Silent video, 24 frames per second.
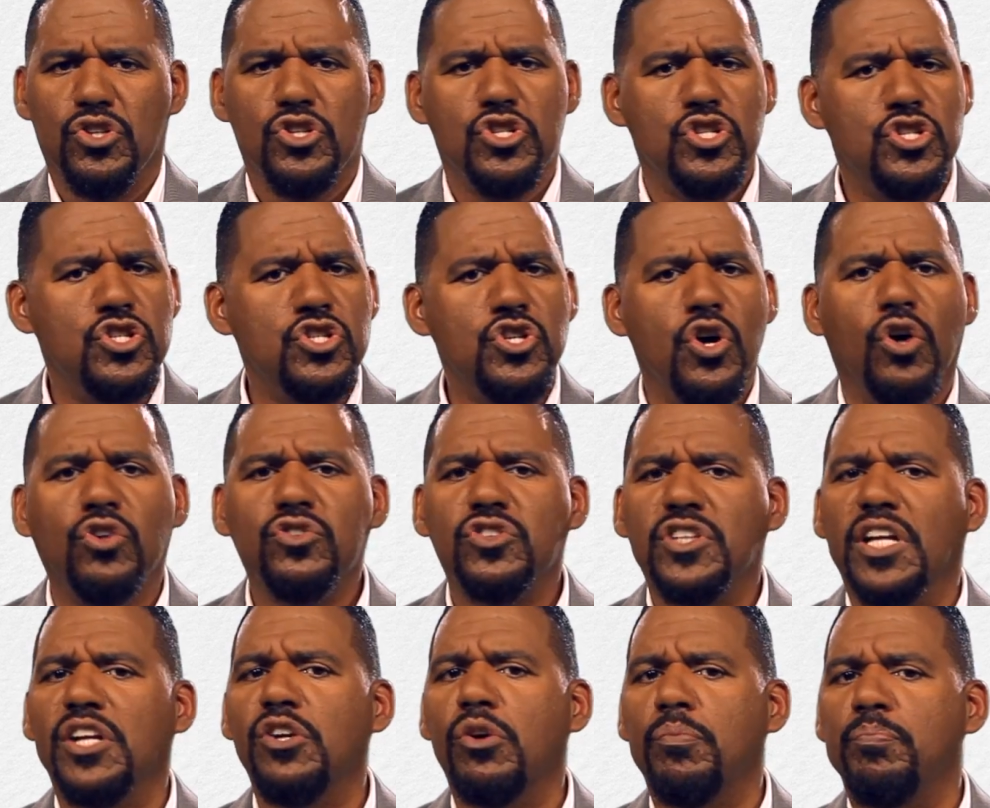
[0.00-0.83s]
No
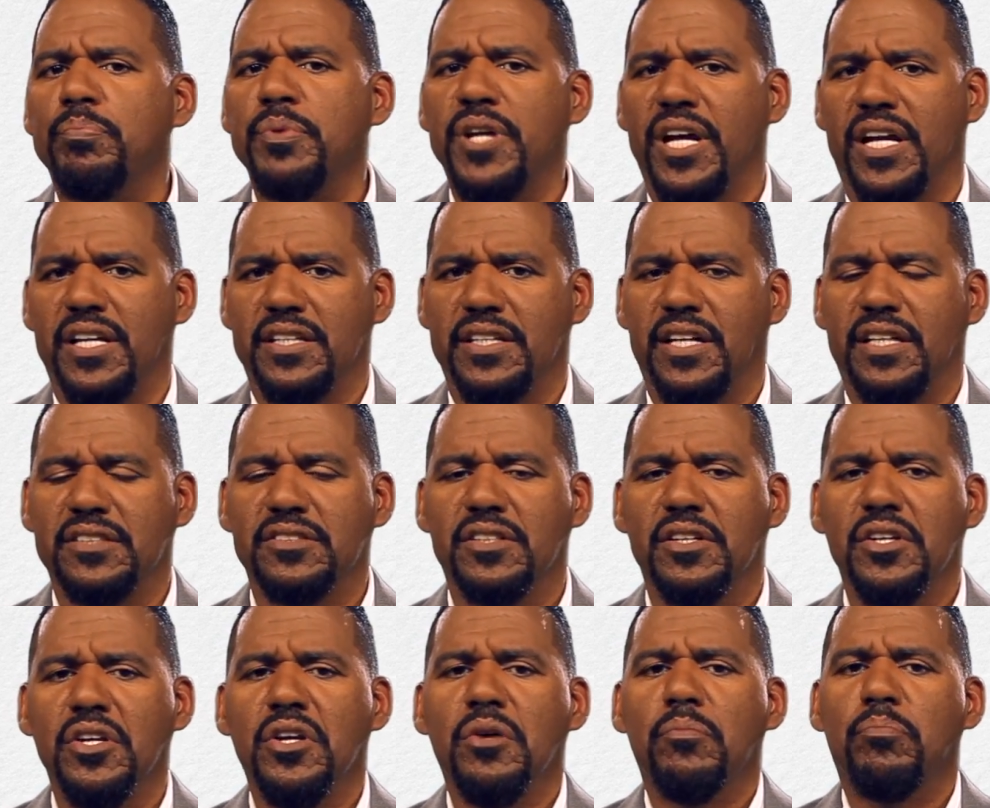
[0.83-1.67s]
te lo
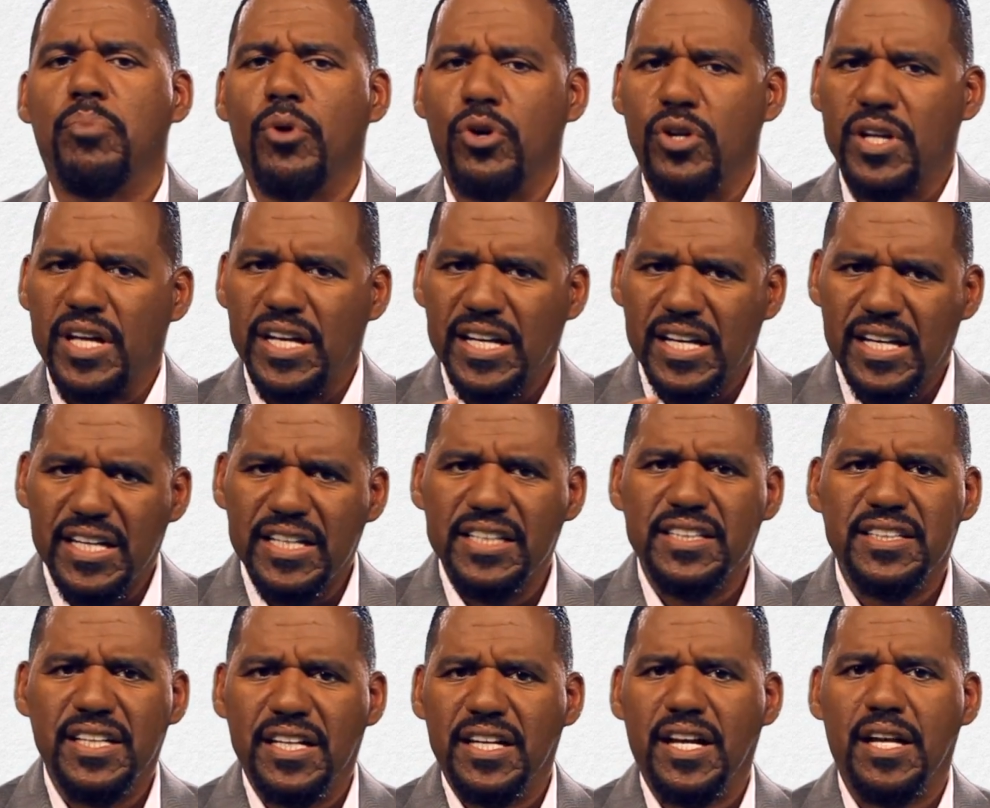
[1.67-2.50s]
pierdas porque
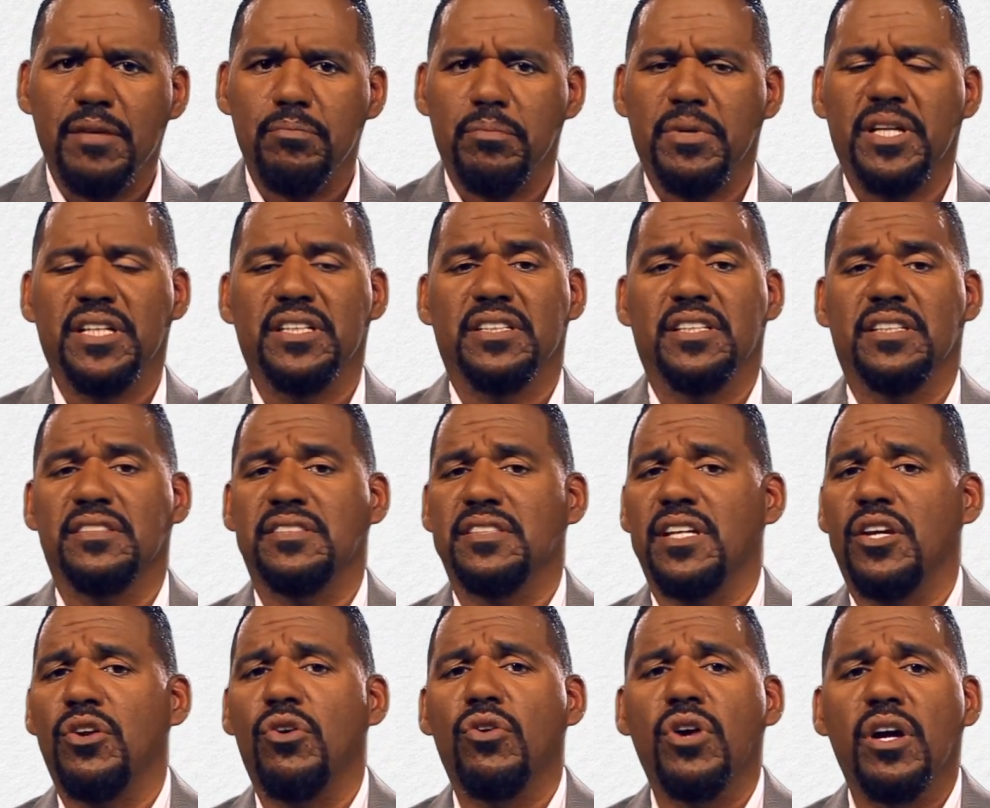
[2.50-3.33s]
literalmente
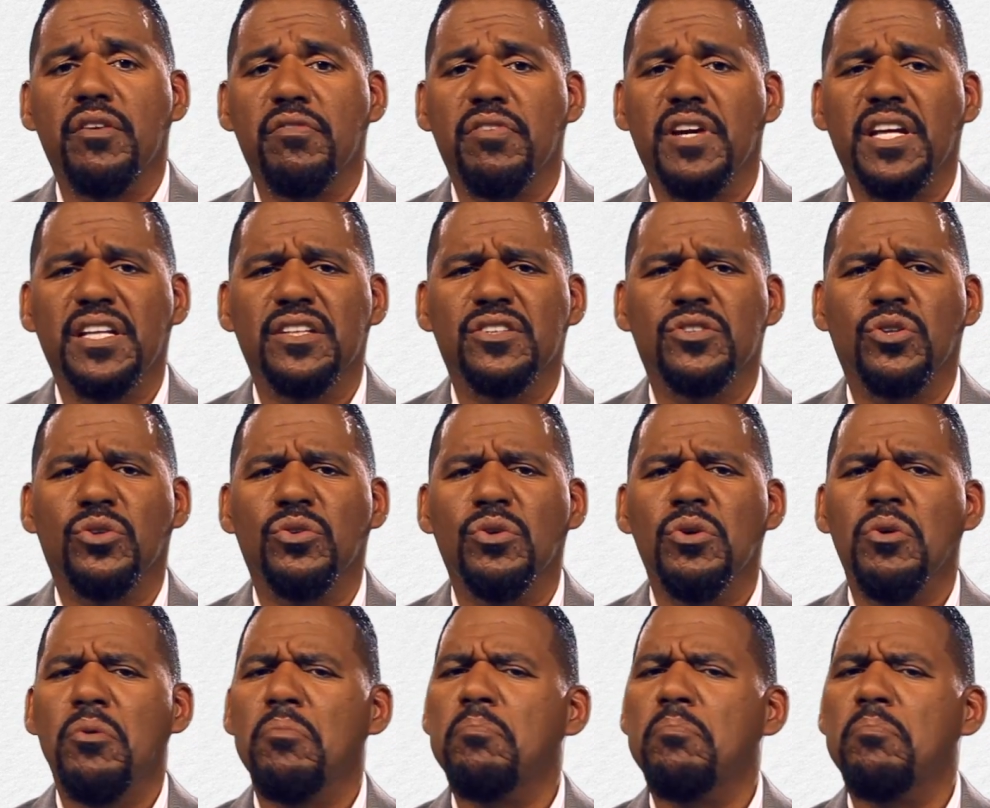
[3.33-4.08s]
será un evento